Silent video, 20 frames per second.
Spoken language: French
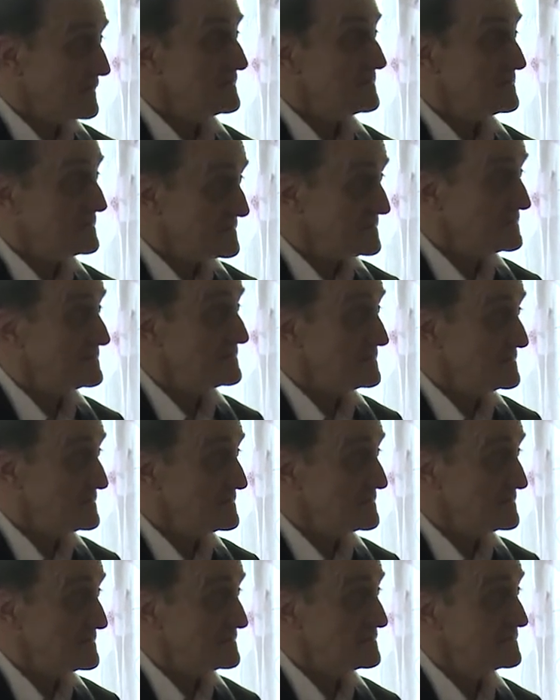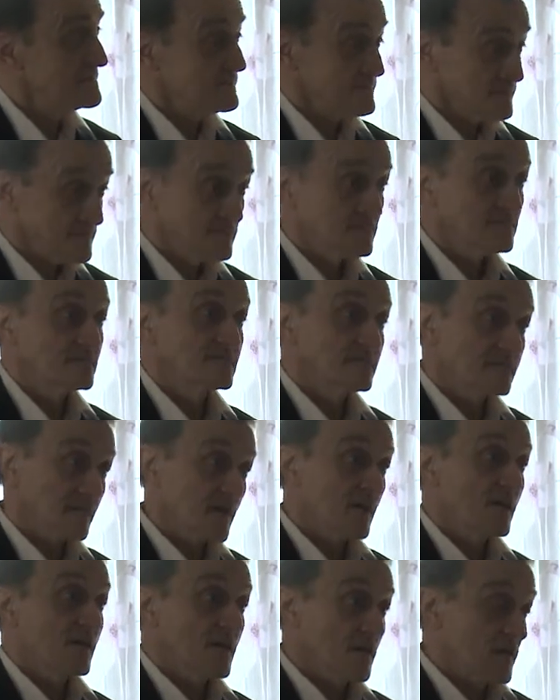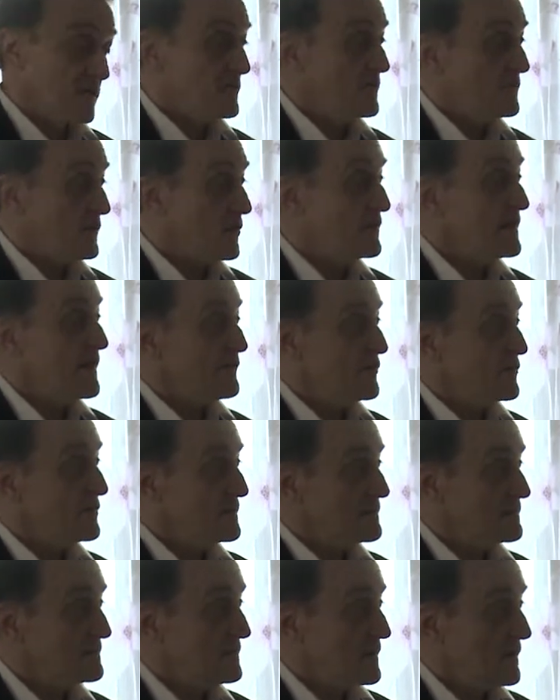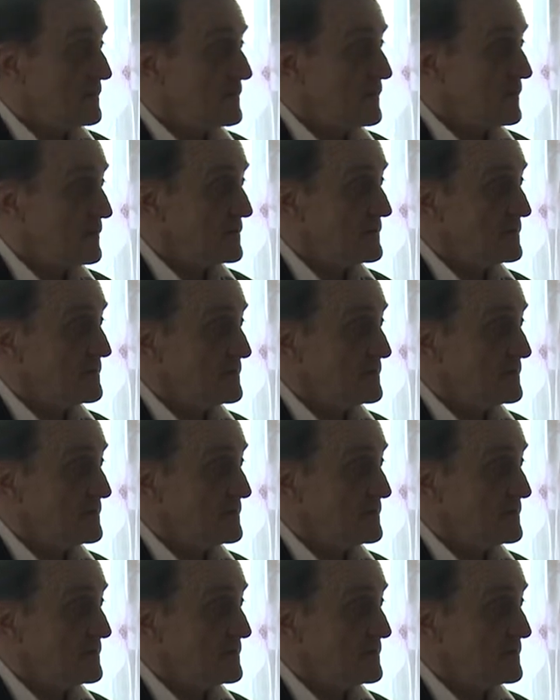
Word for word: Gagnons le fil. il y a deux mots. Ah